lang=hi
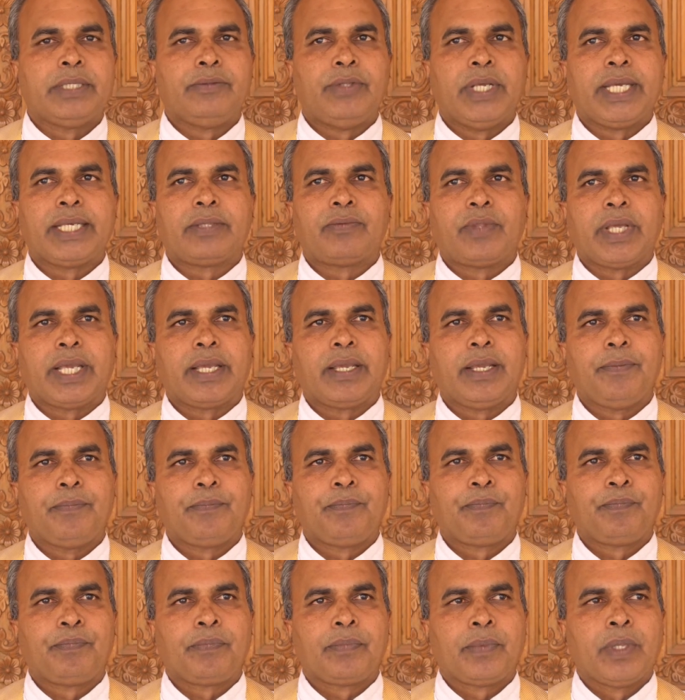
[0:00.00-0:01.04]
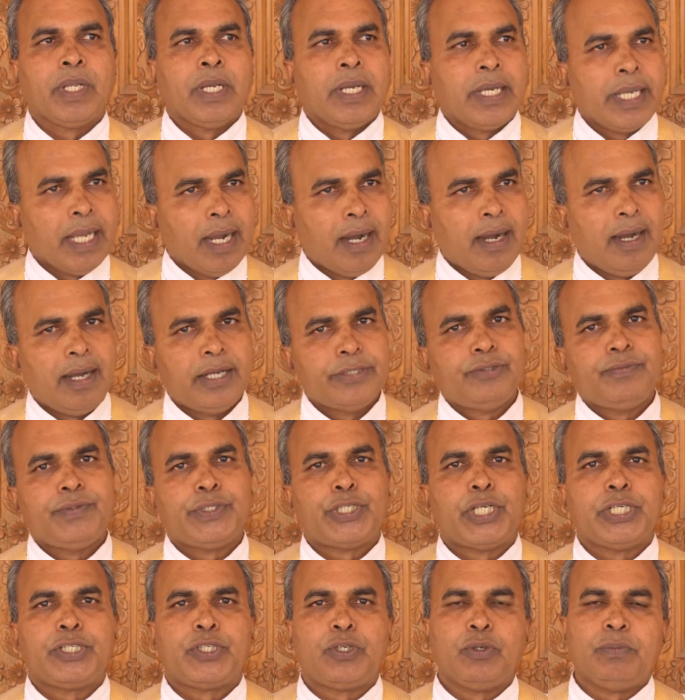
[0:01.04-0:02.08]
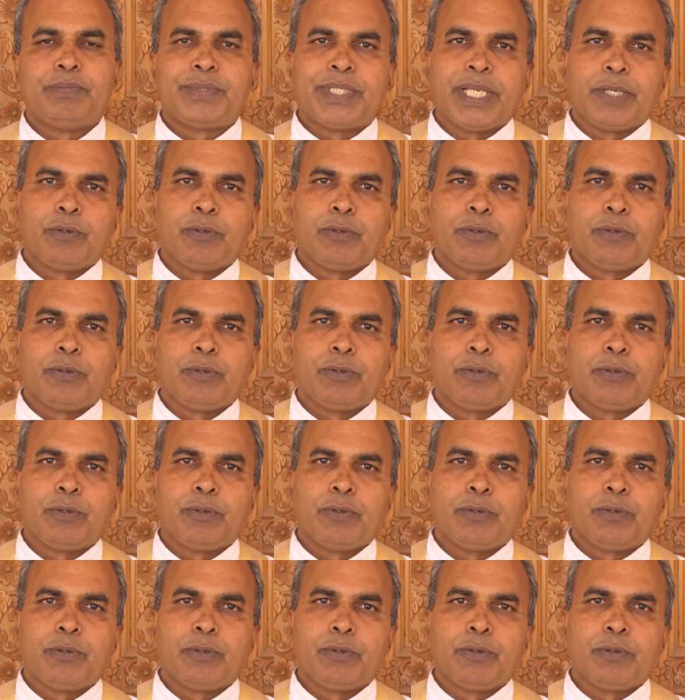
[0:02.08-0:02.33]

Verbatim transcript: देखते हैं या आज विशेष रूप से